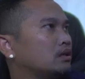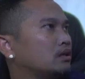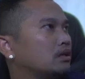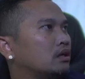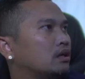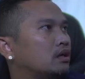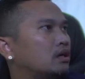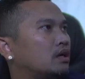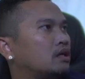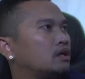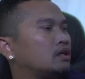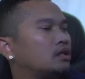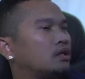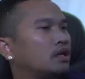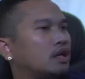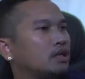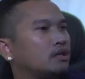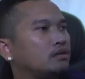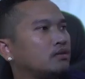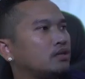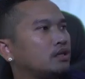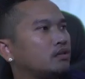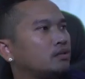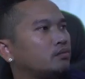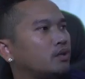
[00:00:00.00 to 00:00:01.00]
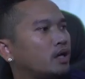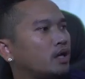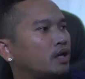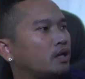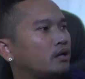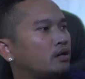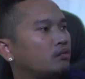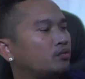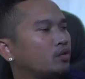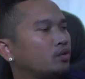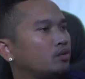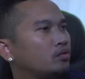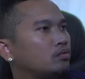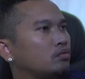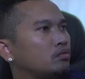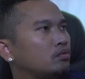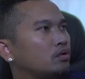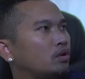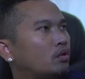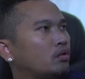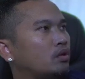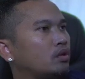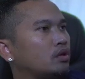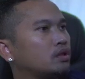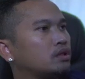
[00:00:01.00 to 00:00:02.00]
ăn cạnh tình phá phụ
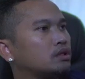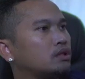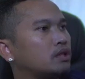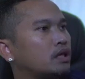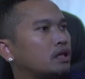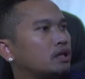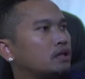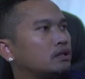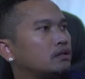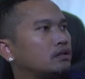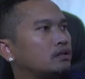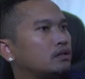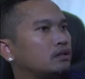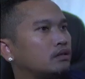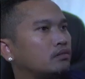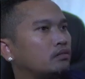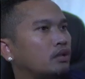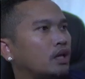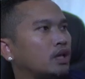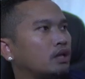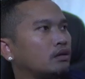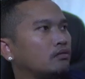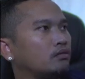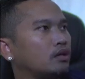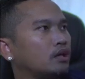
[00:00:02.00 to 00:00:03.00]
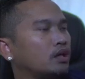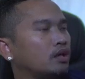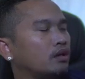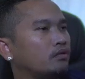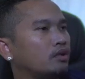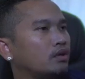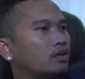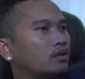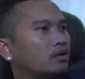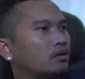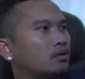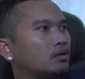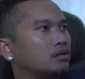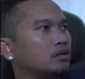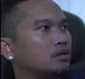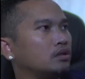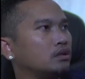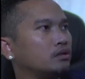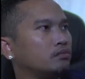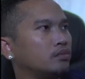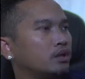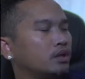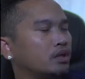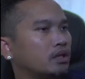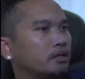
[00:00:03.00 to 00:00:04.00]
khóc này chả ăn cầm lắng vậy đại về rót dương
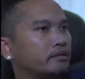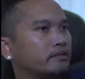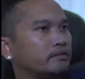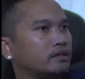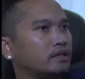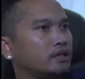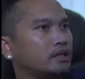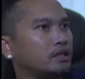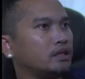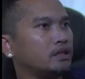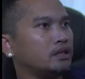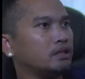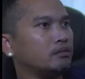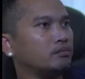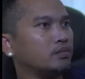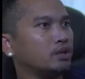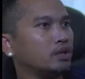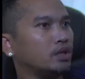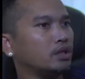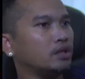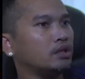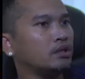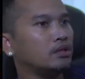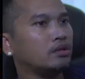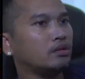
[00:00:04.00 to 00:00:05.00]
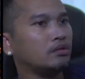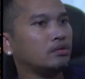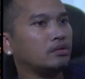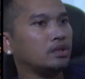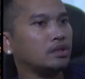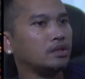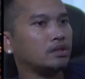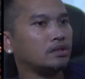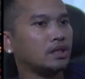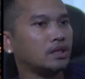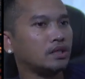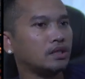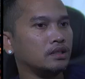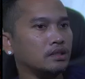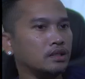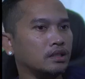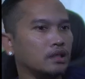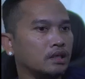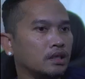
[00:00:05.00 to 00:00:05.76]
phở free nâng phở nâng khóc này chả ăn